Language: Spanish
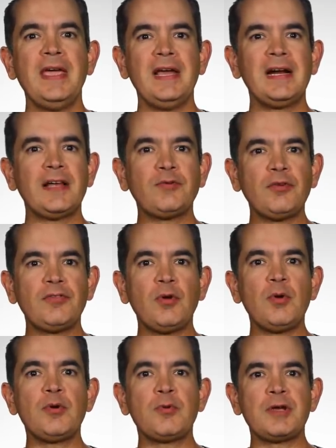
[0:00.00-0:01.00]
En el caso de
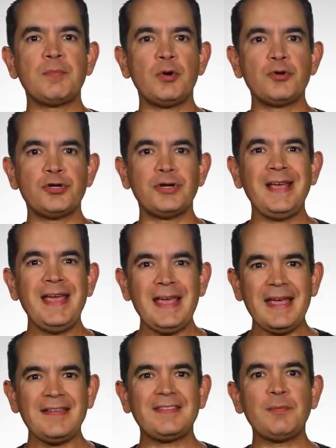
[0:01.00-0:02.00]
Slow and Quick Motion,
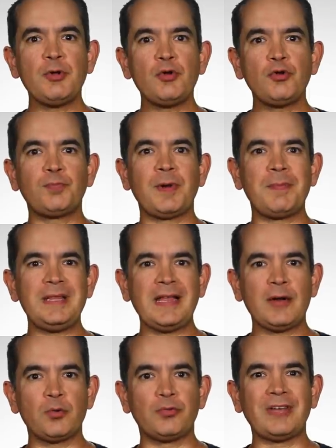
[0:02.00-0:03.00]
este modo nos
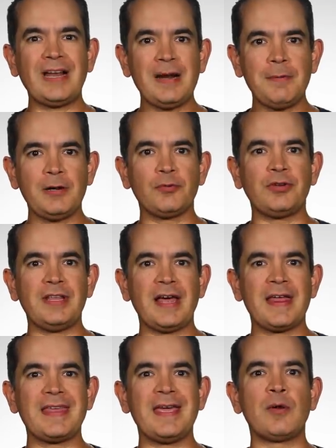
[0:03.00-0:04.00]
permite ajustar la
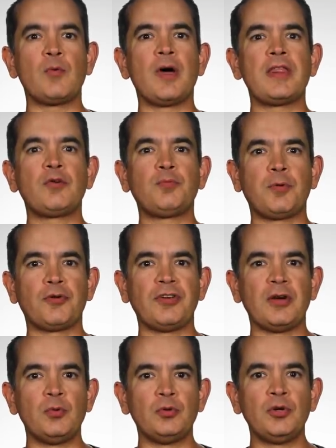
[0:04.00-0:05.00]
velocidad en cuadros por
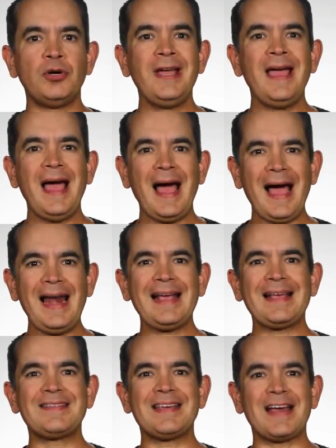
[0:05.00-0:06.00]
segundo a
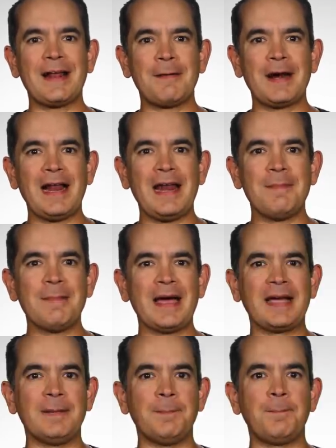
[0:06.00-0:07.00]
la que se grabará la
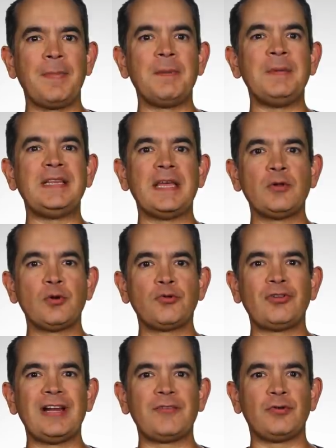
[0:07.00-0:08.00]
imagen,
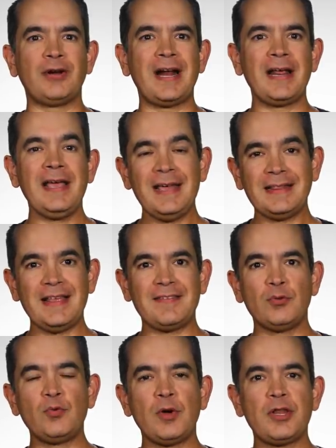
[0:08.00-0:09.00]
permitiéndonos seleccionar
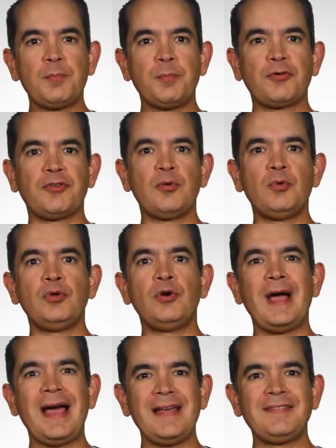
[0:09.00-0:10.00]
desde un cuadro por
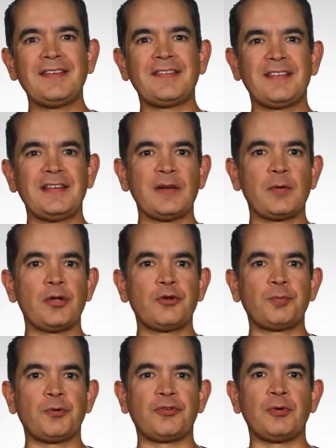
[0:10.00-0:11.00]
segundo hasta 60
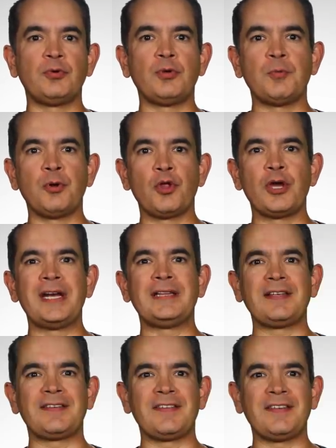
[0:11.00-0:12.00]
cuadros por segundo en modo
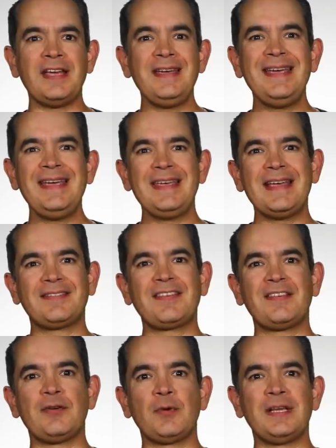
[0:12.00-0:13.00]
NTSC y hasta
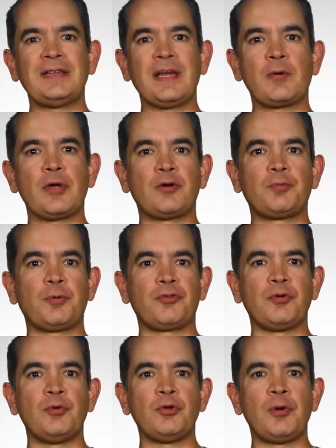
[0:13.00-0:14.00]
50 cuadros por
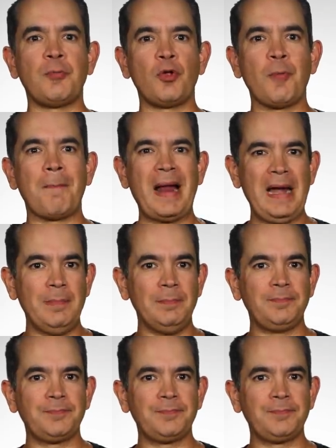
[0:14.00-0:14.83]
segundo en modo PAL.